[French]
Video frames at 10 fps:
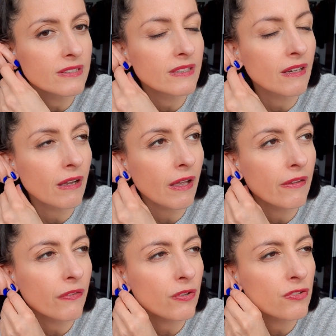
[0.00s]
des... Ah,
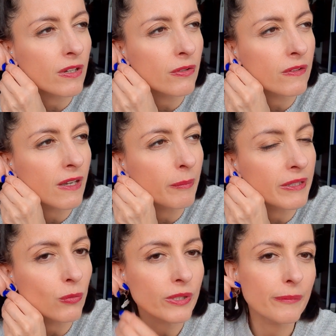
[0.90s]
est-ce que je vais réussir à
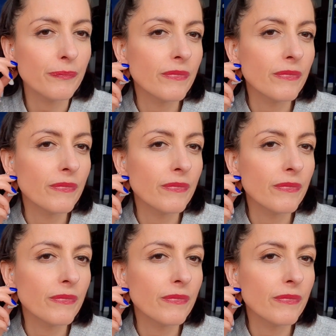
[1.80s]
mettre Oui.